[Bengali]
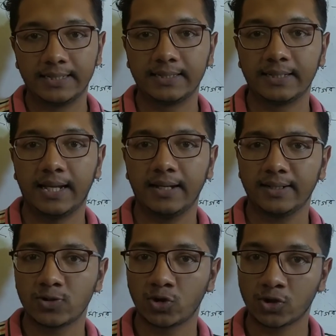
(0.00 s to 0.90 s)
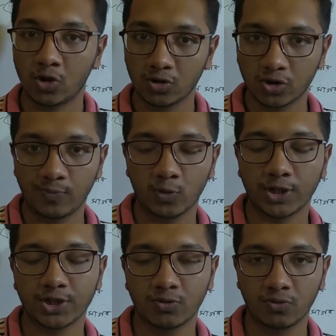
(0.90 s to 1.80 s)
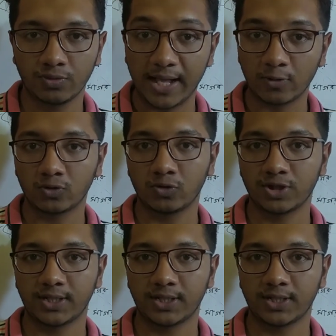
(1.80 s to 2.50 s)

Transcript: ইন্ডিয়া কিছুটা সংশয় প্রকাশ না করতো